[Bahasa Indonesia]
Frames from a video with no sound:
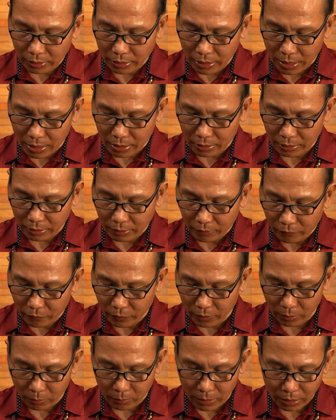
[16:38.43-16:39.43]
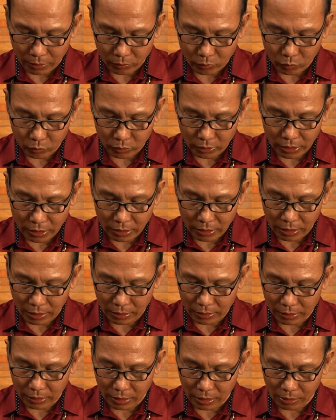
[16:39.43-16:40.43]
dan firmanku
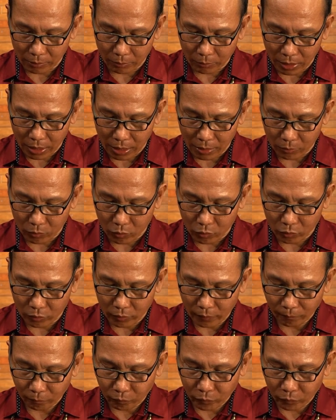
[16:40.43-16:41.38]
tinggal di dalam kamu,